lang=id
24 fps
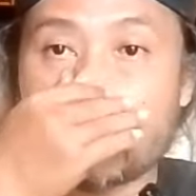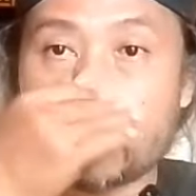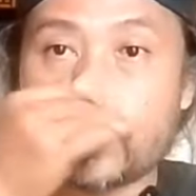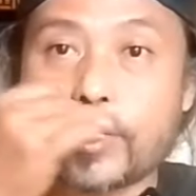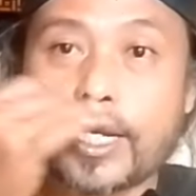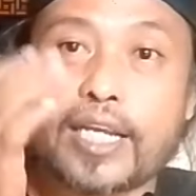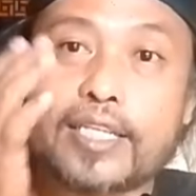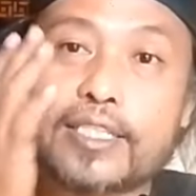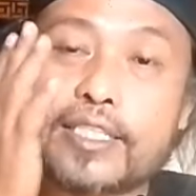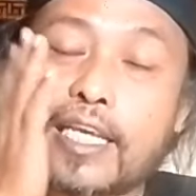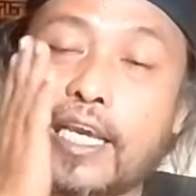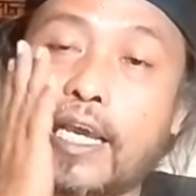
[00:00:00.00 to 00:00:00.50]

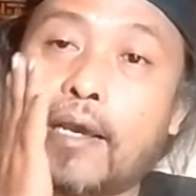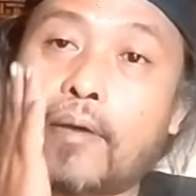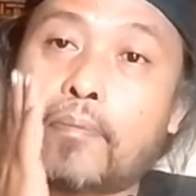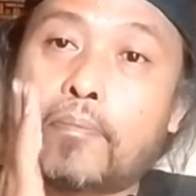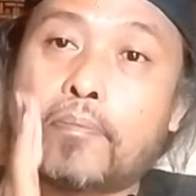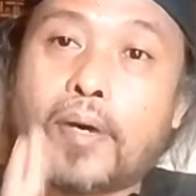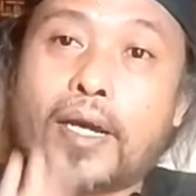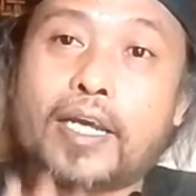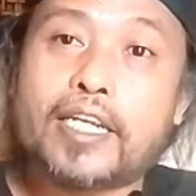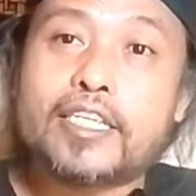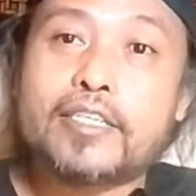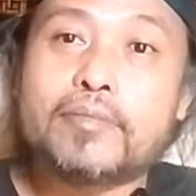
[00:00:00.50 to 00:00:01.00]

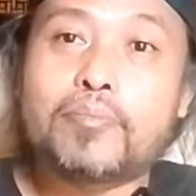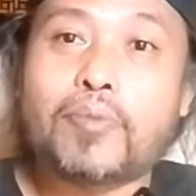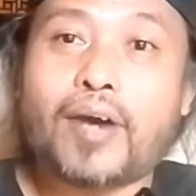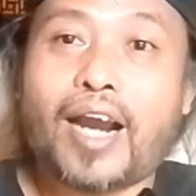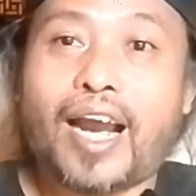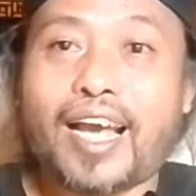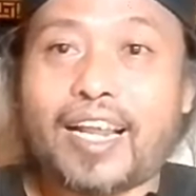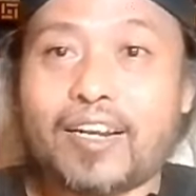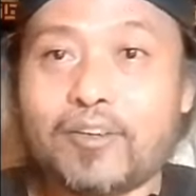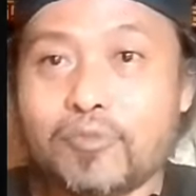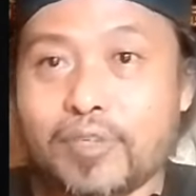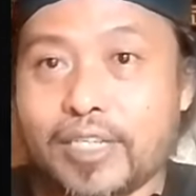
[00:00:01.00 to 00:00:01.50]
rujukannya Bani
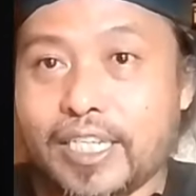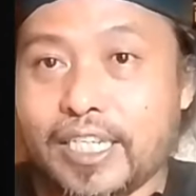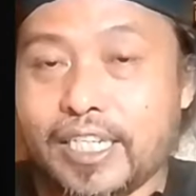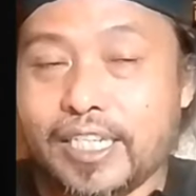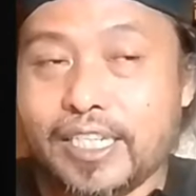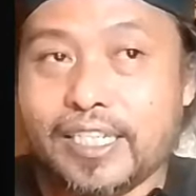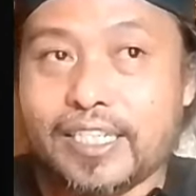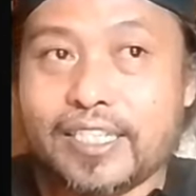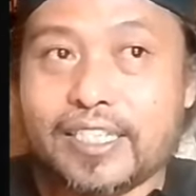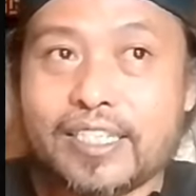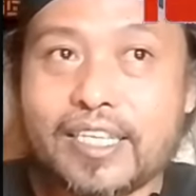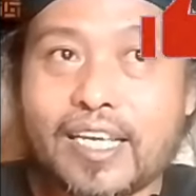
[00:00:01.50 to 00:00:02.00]
Alwi
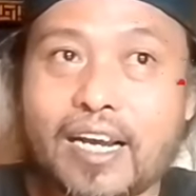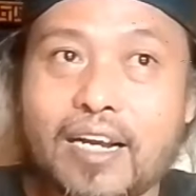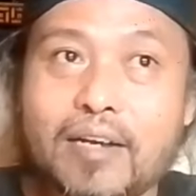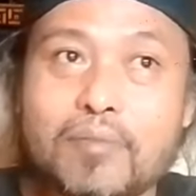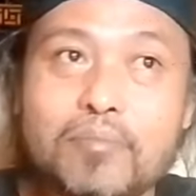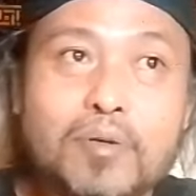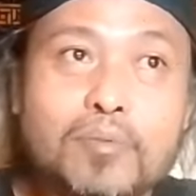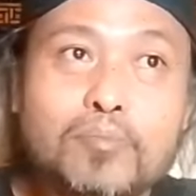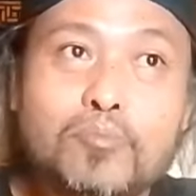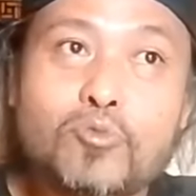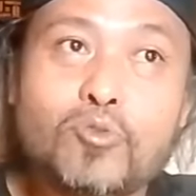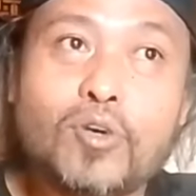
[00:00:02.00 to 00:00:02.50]
ini
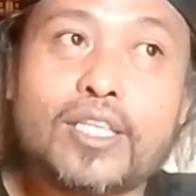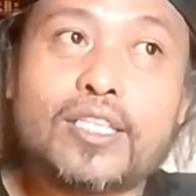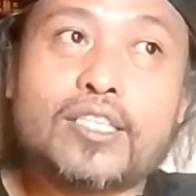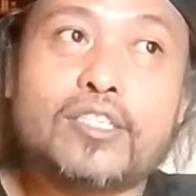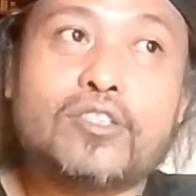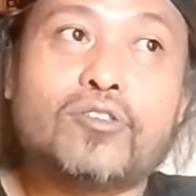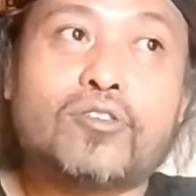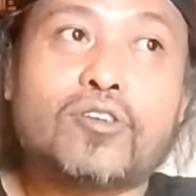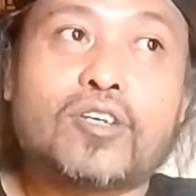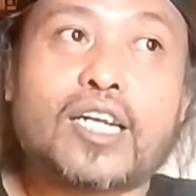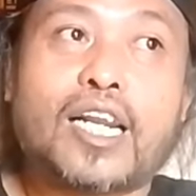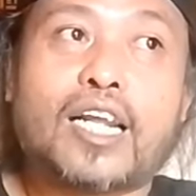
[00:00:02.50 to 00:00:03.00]
yang
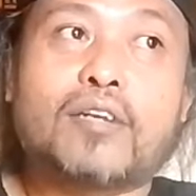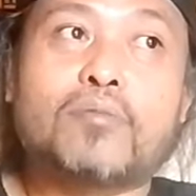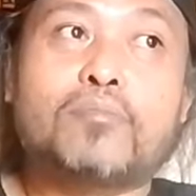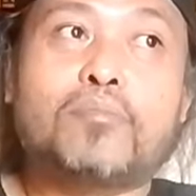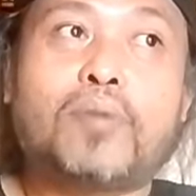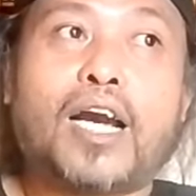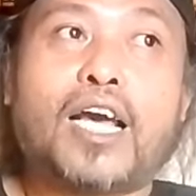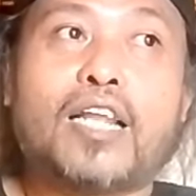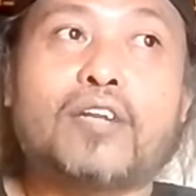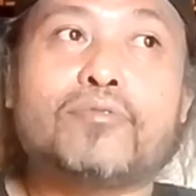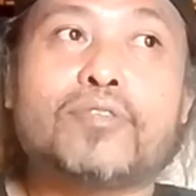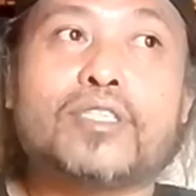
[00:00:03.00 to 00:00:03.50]
membuat
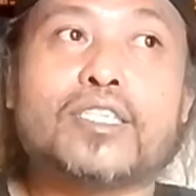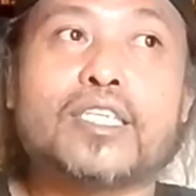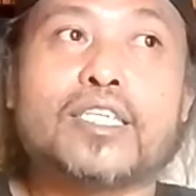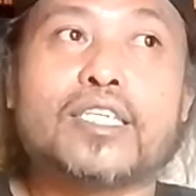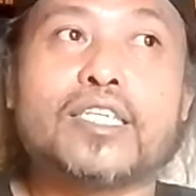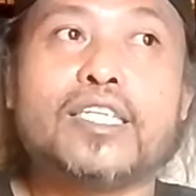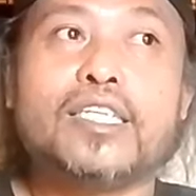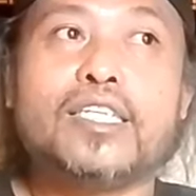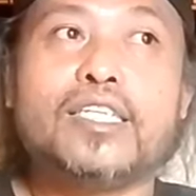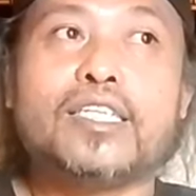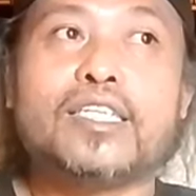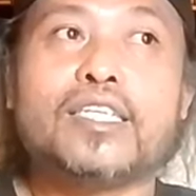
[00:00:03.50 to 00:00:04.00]
Yoklan ya Alwi
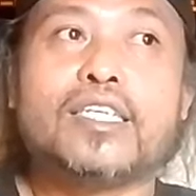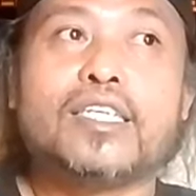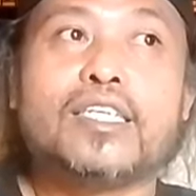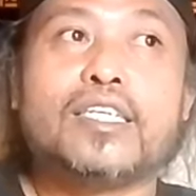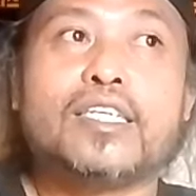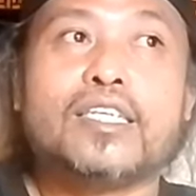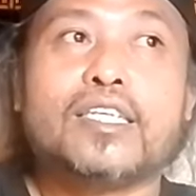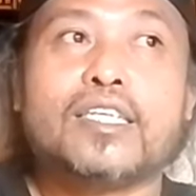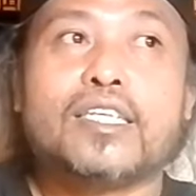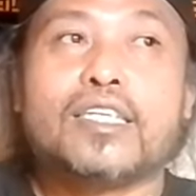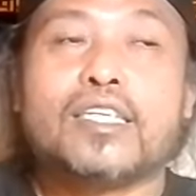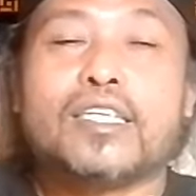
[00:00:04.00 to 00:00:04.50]
sendiri.
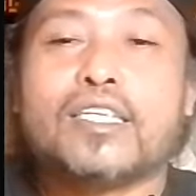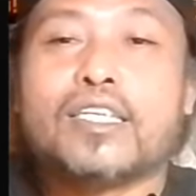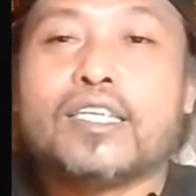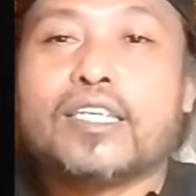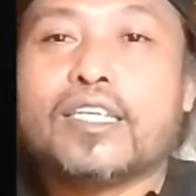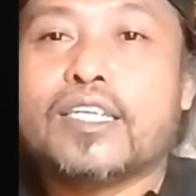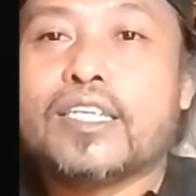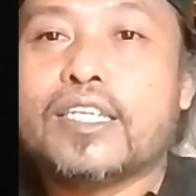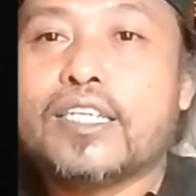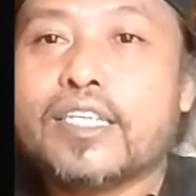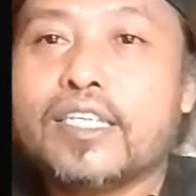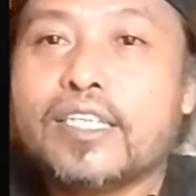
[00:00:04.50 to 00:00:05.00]

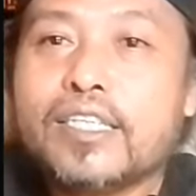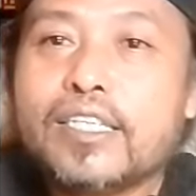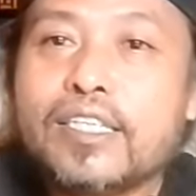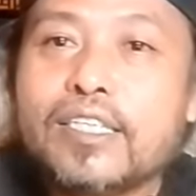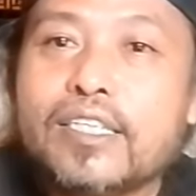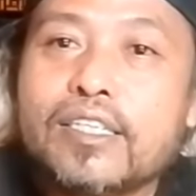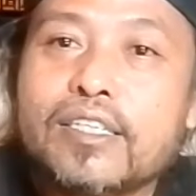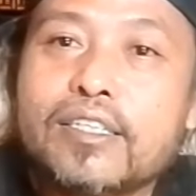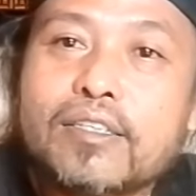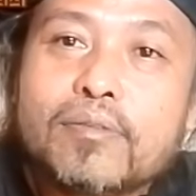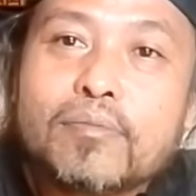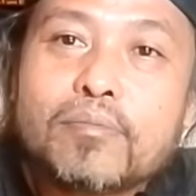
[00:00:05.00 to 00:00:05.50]
Ini
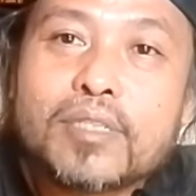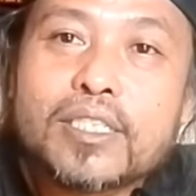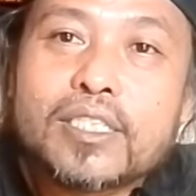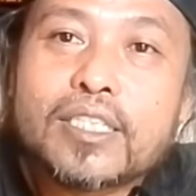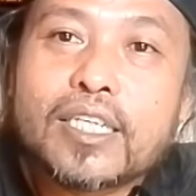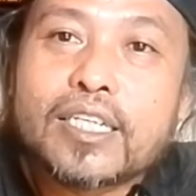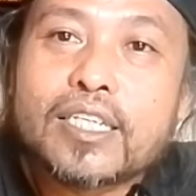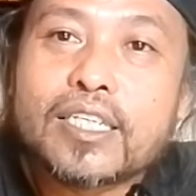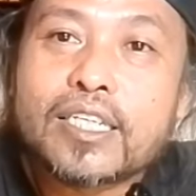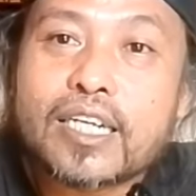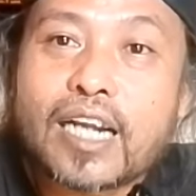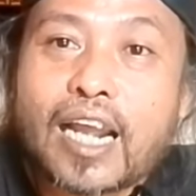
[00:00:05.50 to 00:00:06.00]

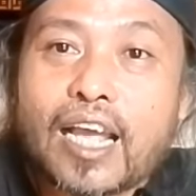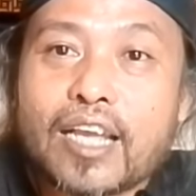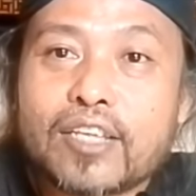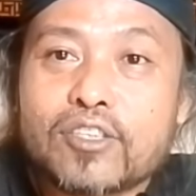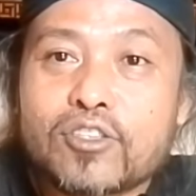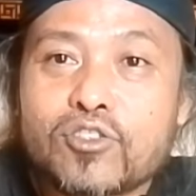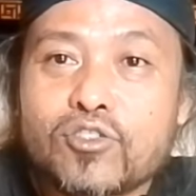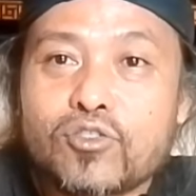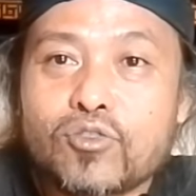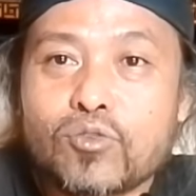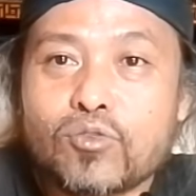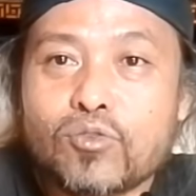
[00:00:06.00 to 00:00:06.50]
menjadi
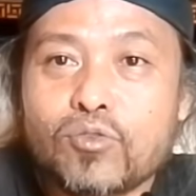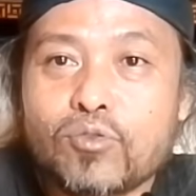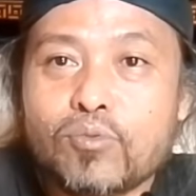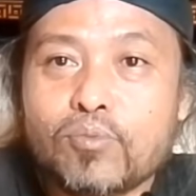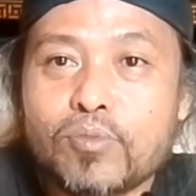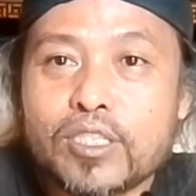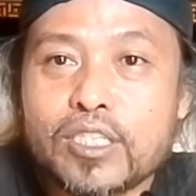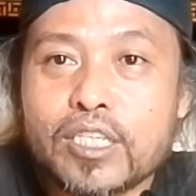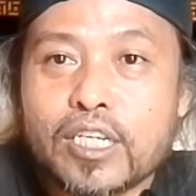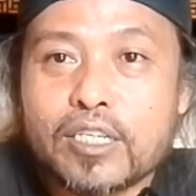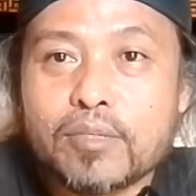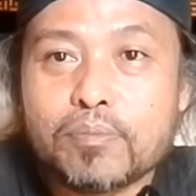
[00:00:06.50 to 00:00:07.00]

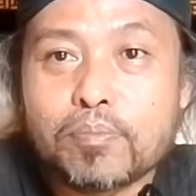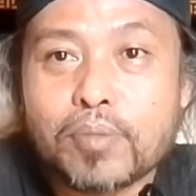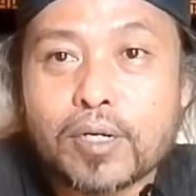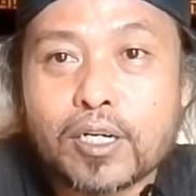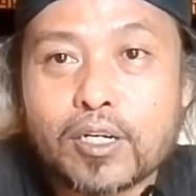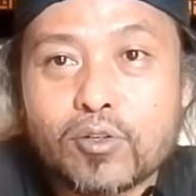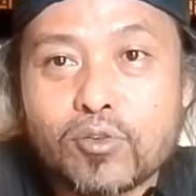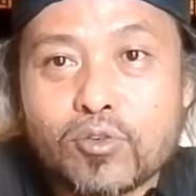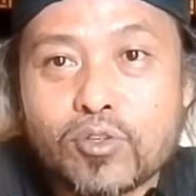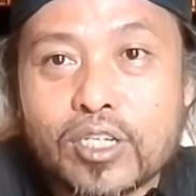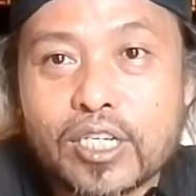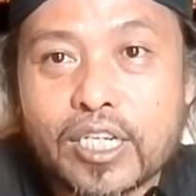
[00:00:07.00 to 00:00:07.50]
rancu, menjadi
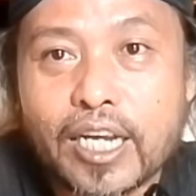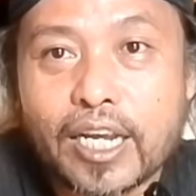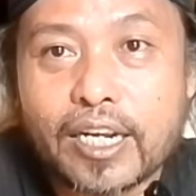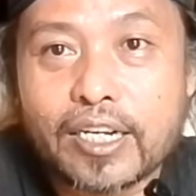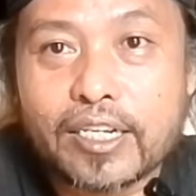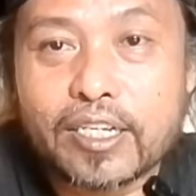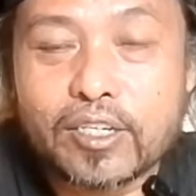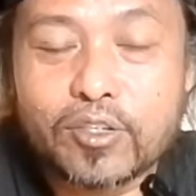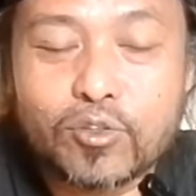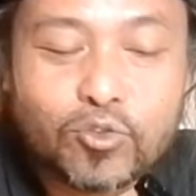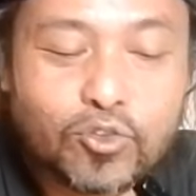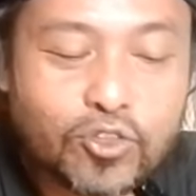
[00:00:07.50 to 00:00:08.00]
penuh
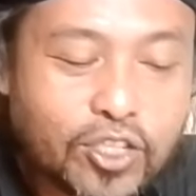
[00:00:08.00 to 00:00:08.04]
dengan